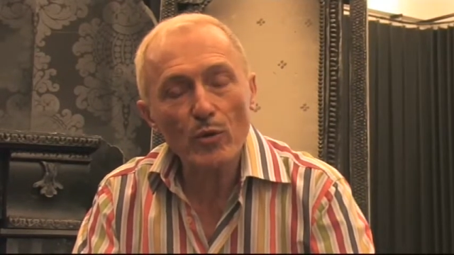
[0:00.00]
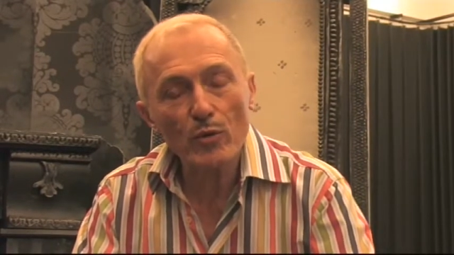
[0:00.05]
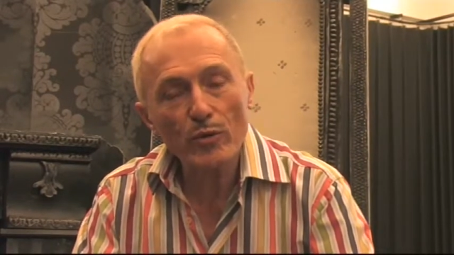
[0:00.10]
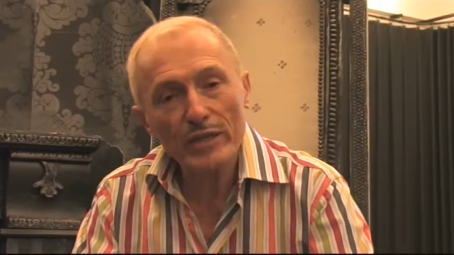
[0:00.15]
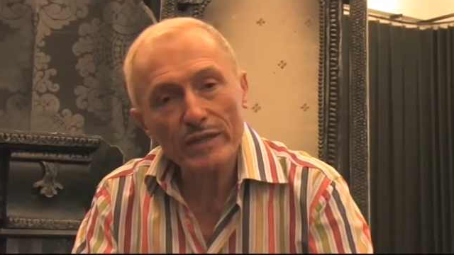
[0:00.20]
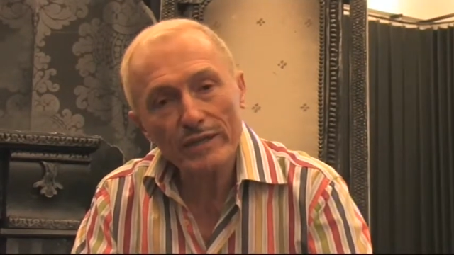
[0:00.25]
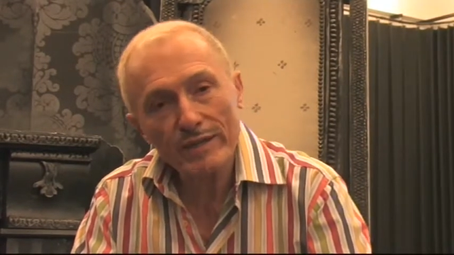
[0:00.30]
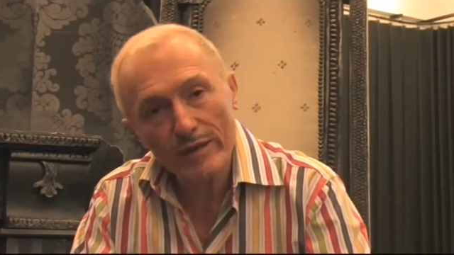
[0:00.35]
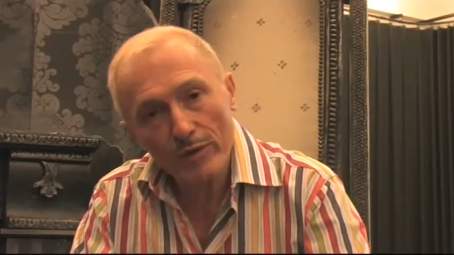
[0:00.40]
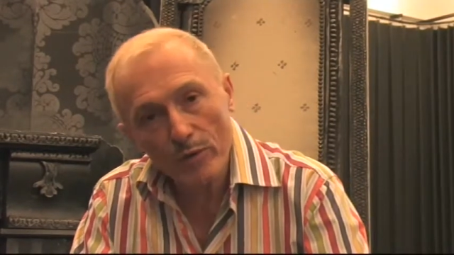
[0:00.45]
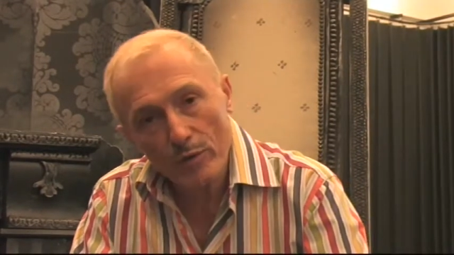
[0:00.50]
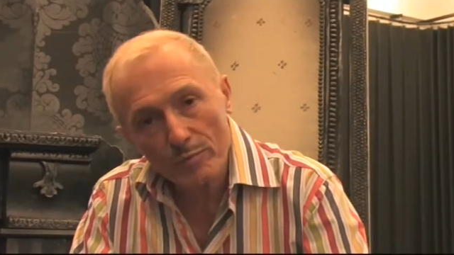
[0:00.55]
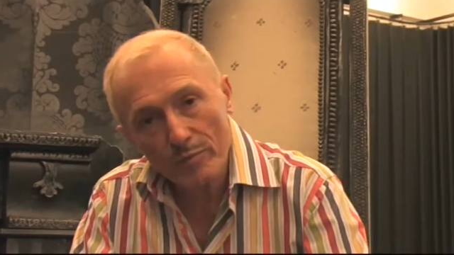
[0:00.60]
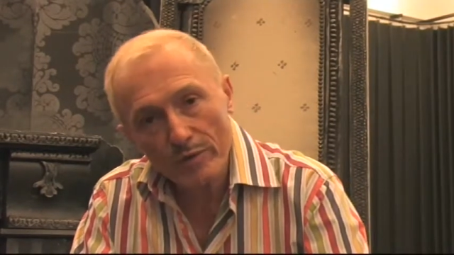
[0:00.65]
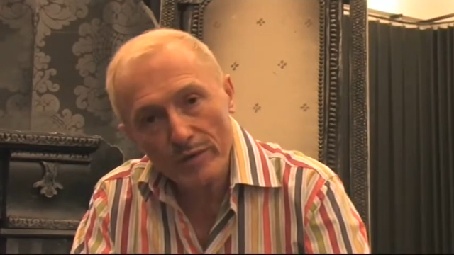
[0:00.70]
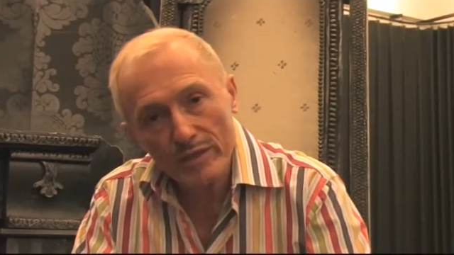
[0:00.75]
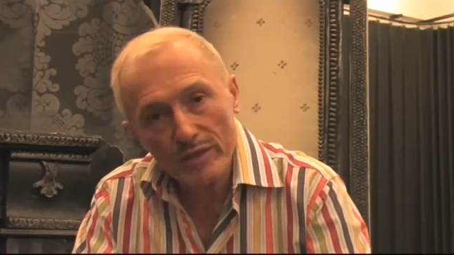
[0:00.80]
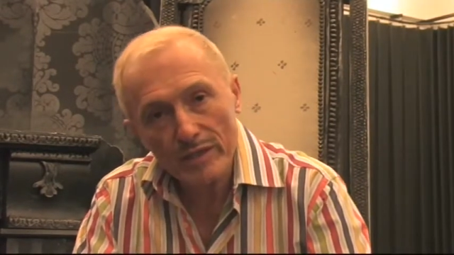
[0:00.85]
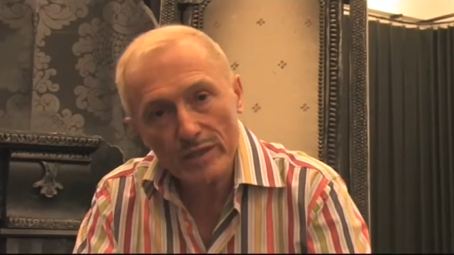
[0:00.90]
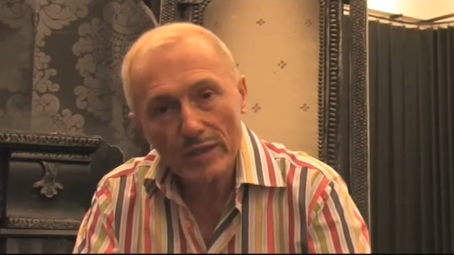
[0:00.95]
ont été
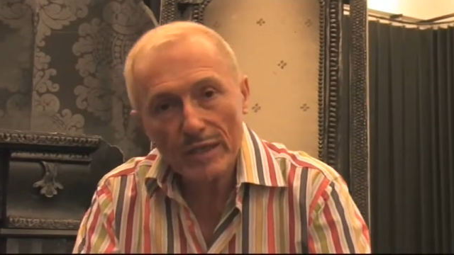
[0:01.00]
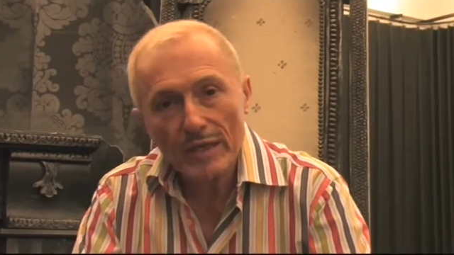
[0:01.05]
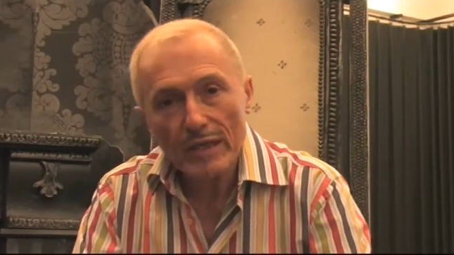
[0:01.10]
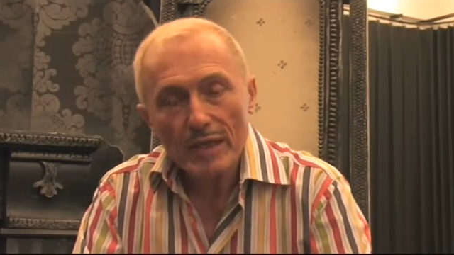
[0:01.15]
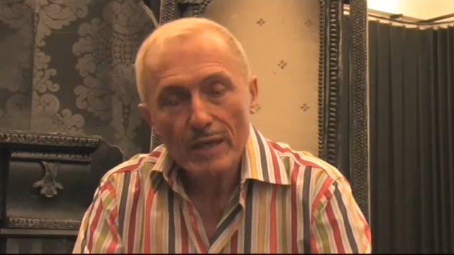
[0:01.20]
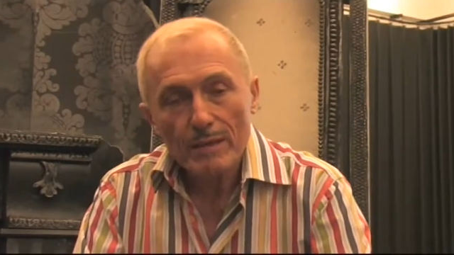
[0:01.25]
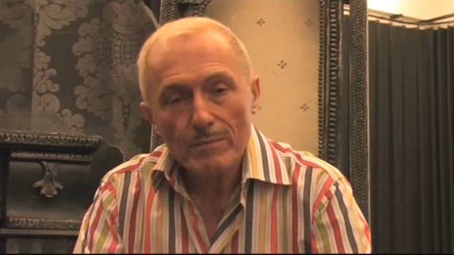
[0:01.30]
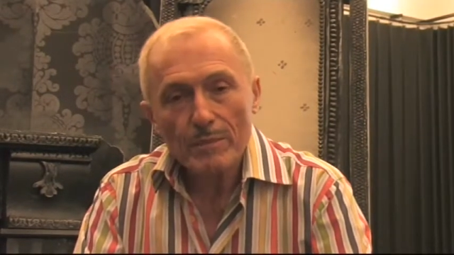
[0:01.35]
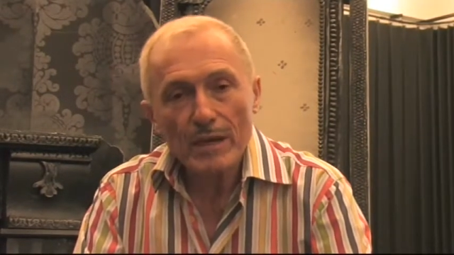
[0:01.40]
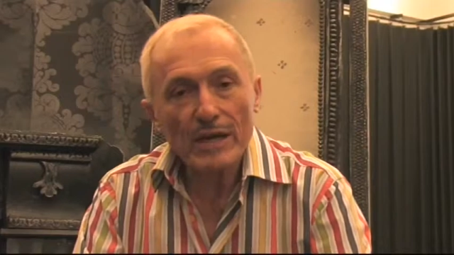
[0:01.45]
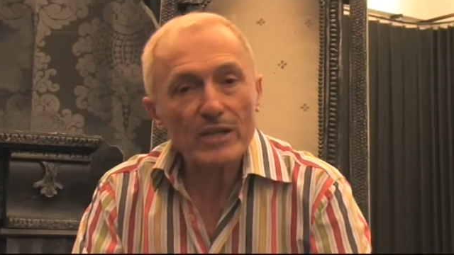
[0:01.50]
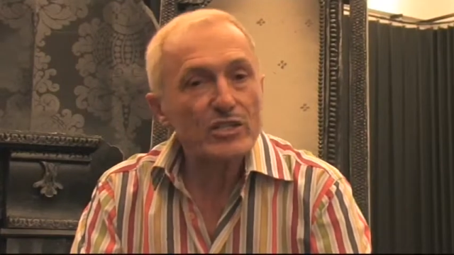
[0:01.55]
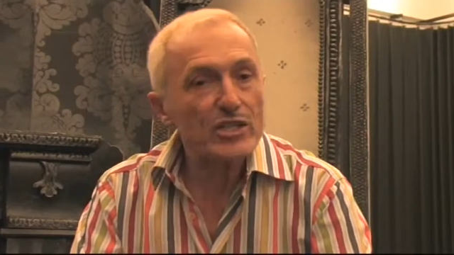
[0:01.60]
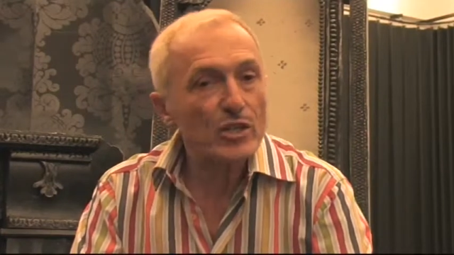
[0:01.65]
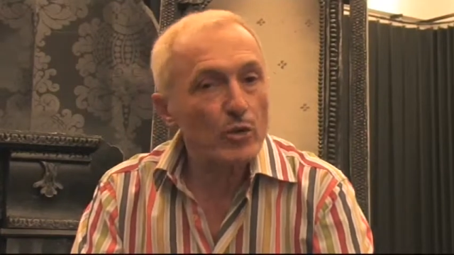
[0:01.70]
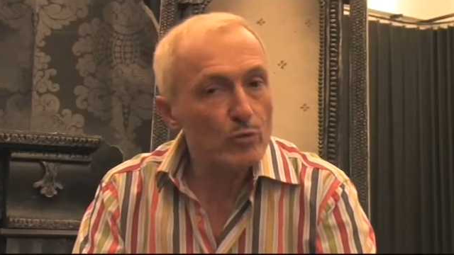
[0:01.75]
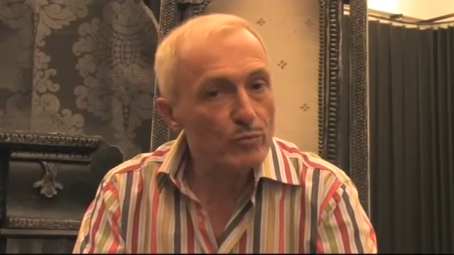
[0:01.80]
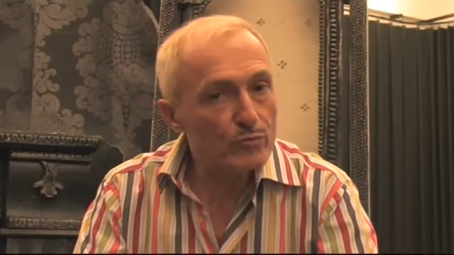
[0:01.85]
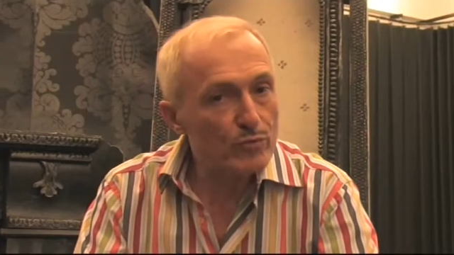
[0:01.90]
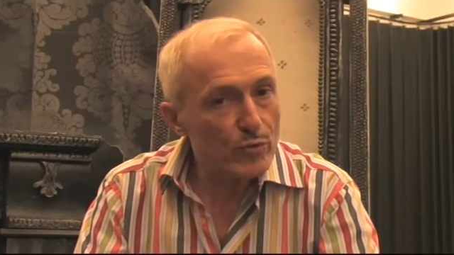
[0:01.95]
repris par
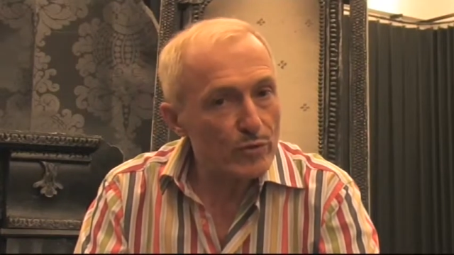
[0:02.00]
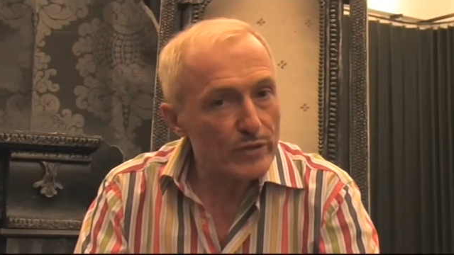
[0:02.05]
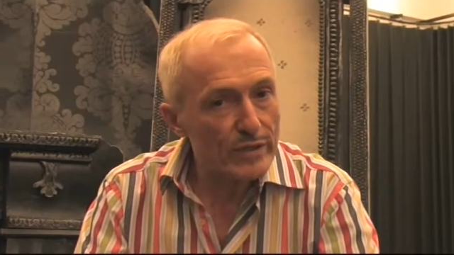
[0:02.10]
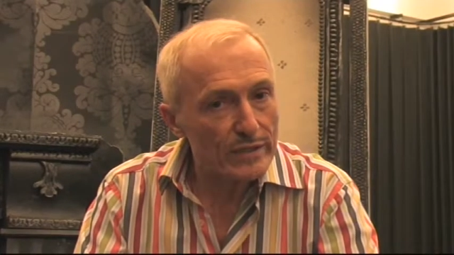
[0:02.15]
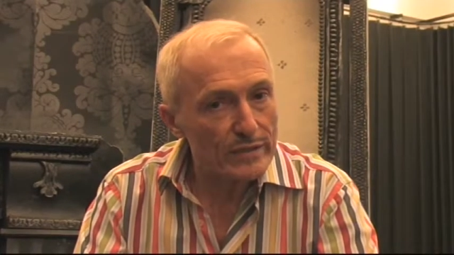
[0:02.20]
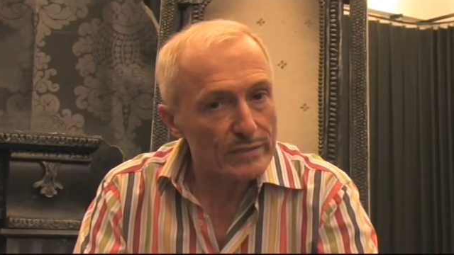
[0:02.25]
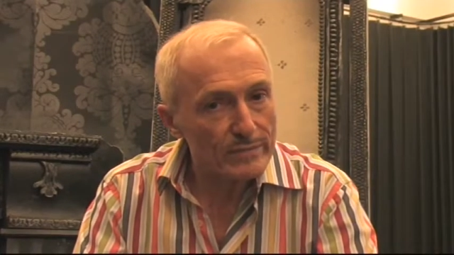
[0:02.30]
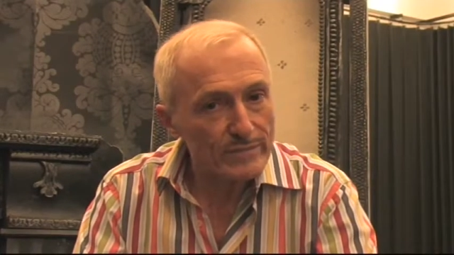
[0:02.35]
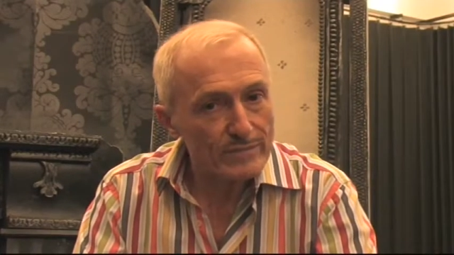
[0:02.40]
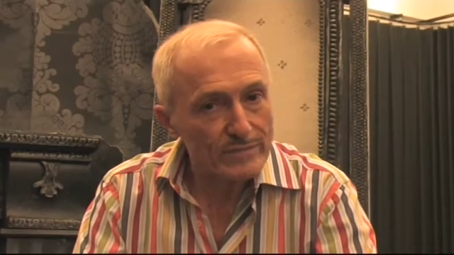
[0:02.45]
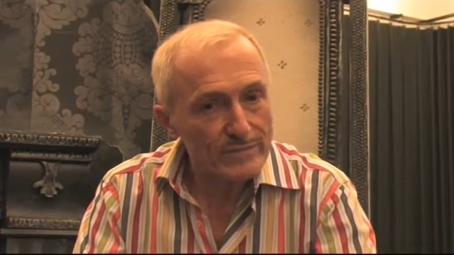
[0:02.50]
Jérôme Bourdin.